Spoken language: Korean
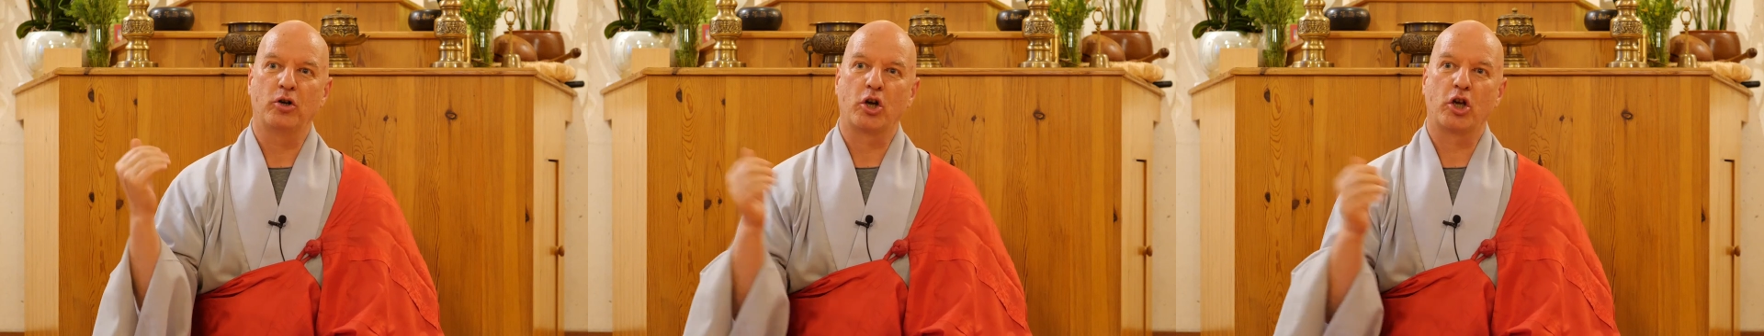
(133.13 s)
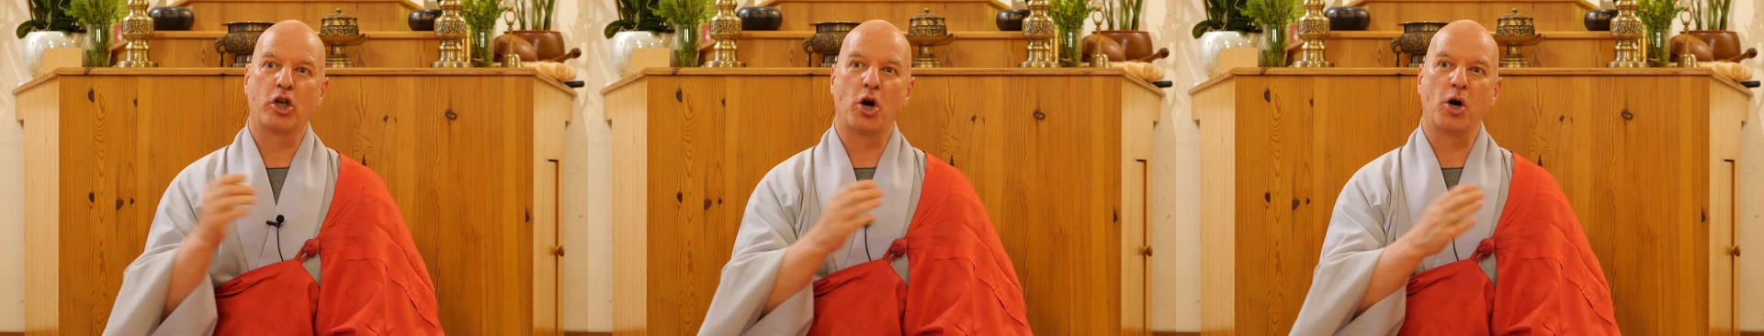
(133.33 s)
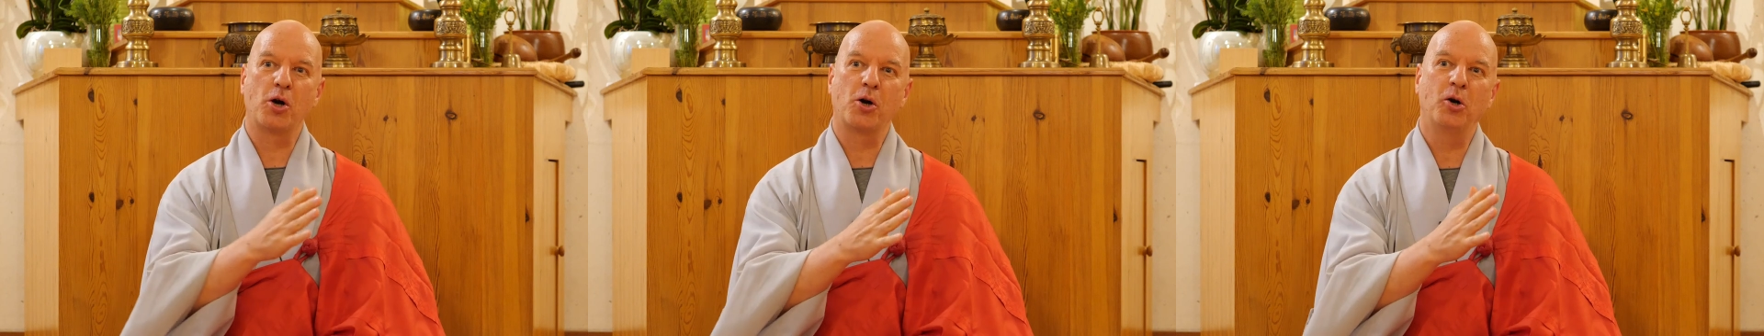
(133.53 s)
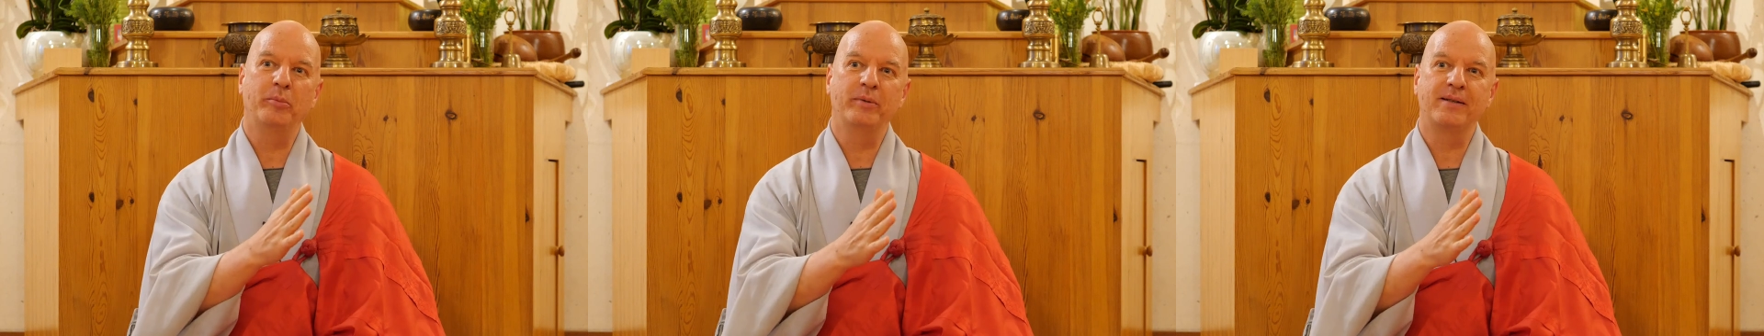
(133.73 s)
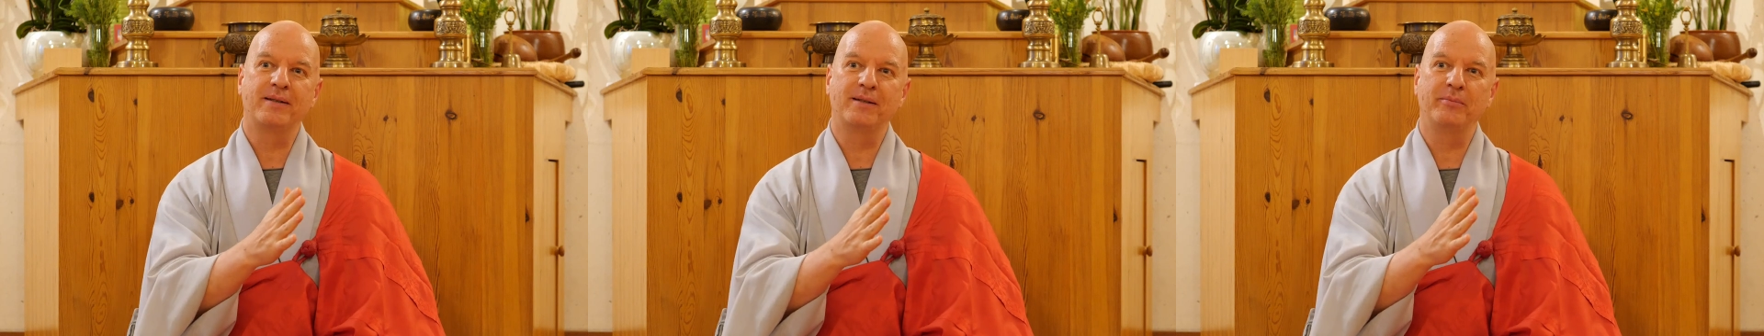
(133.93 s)

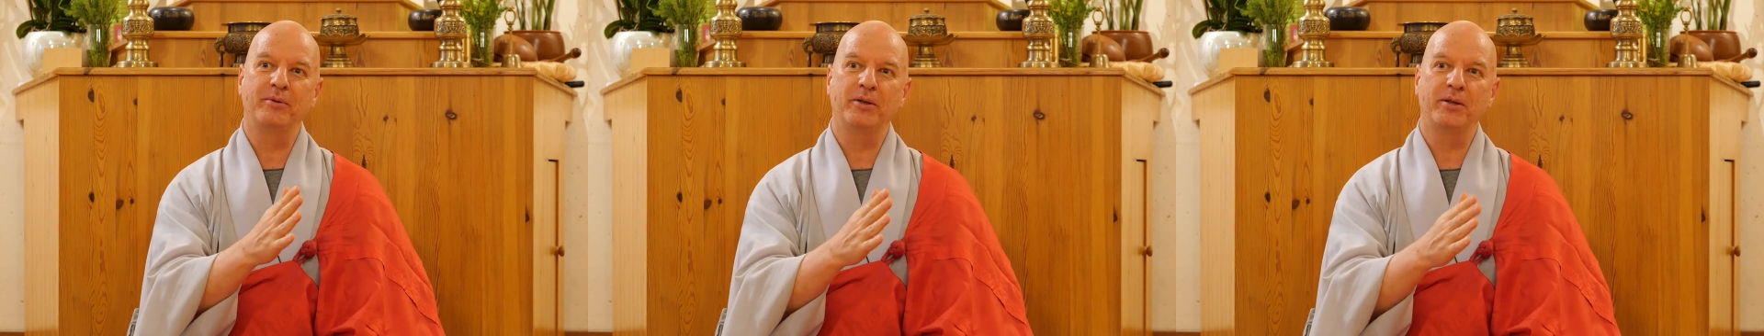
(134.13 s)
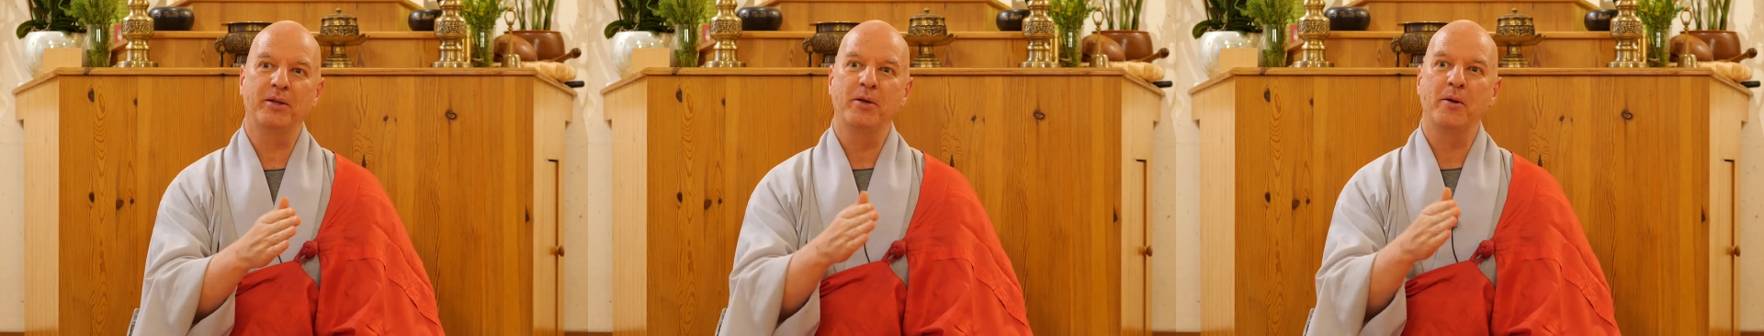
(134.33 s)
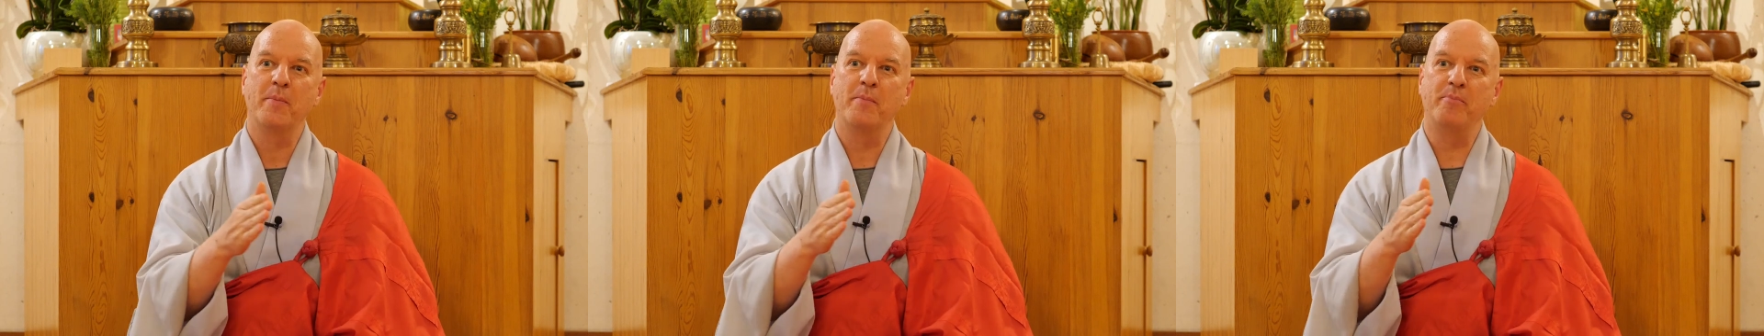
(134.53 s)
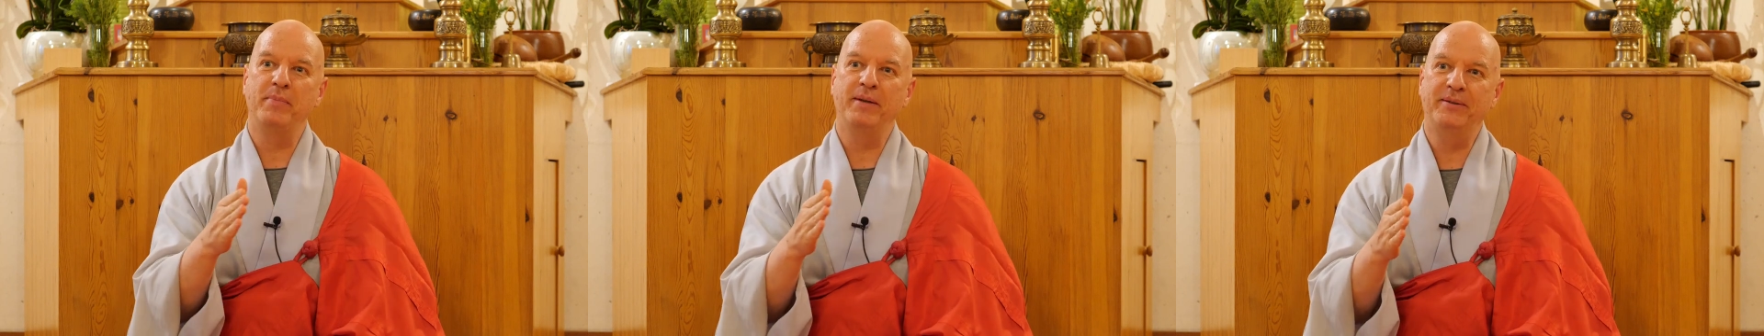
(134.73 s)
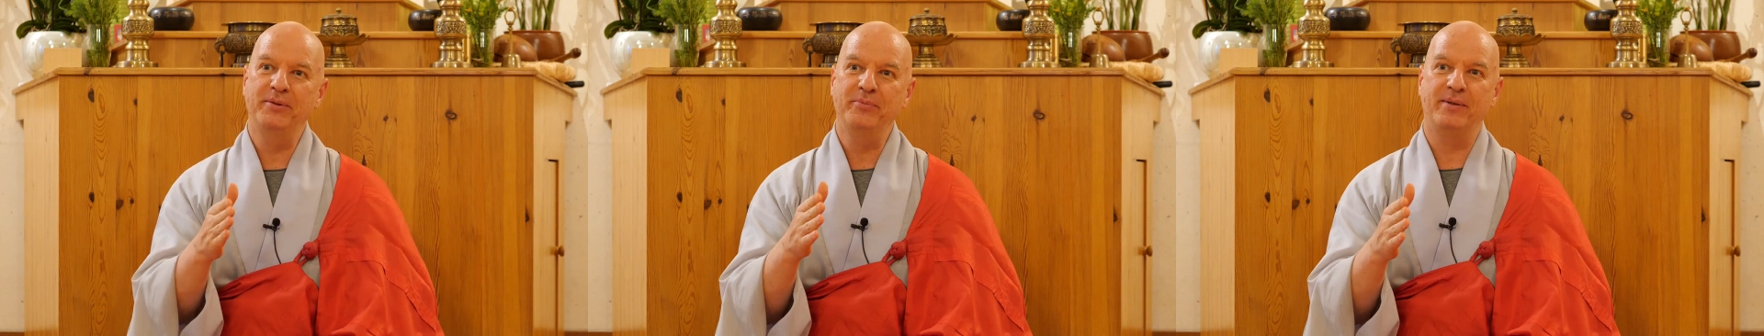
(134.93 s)
경험 있으면
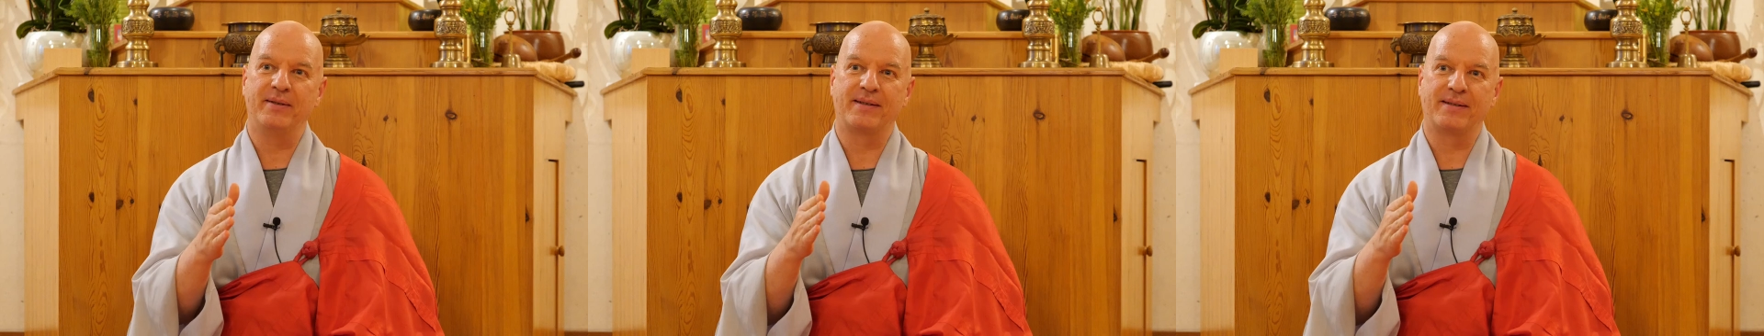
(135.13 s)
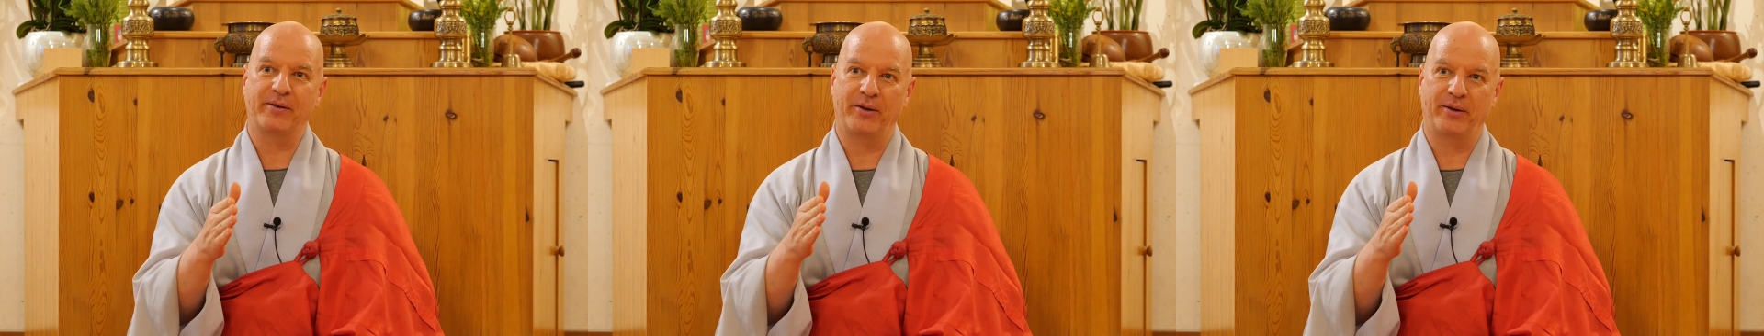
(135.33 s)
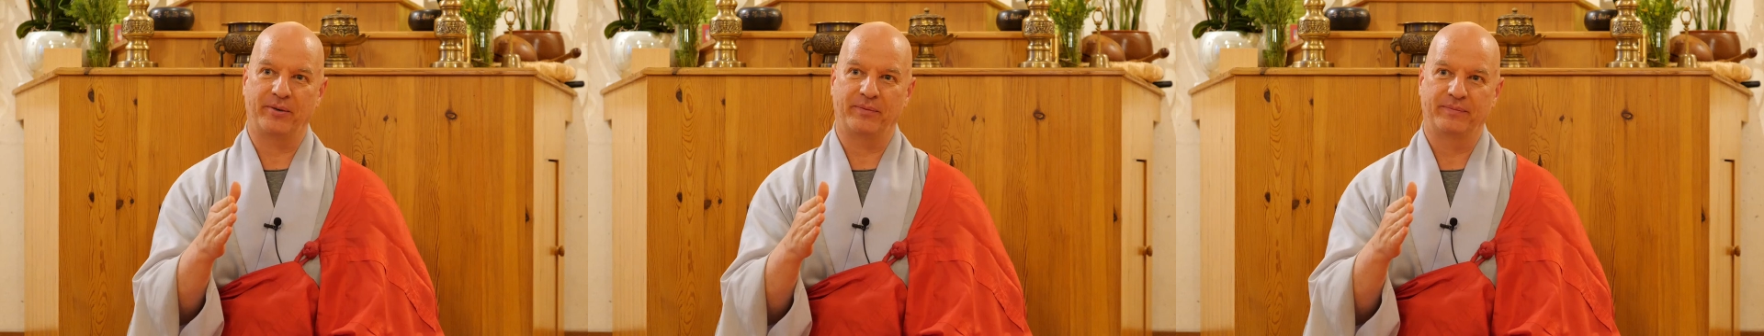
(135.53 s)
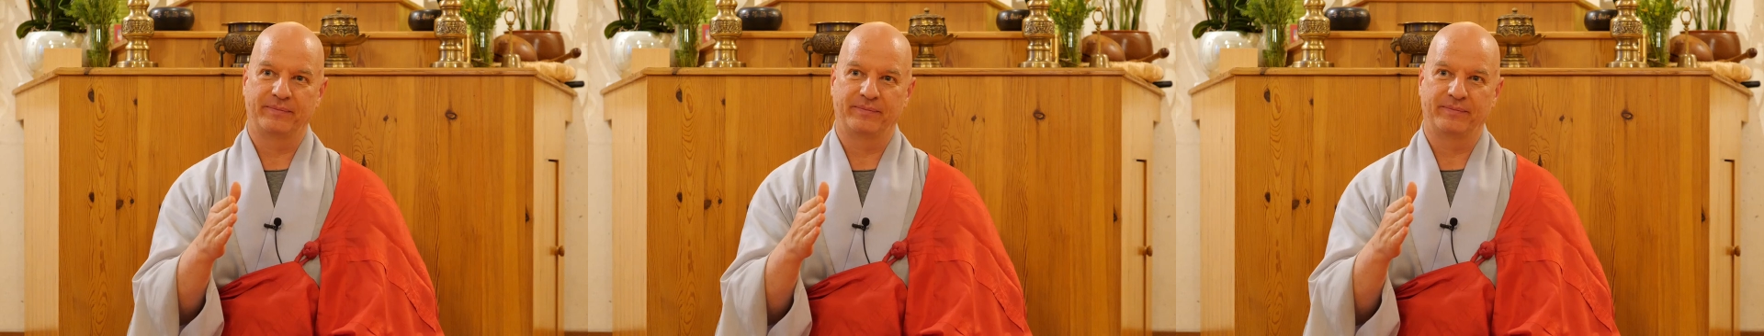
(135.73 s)
믿음 있어요.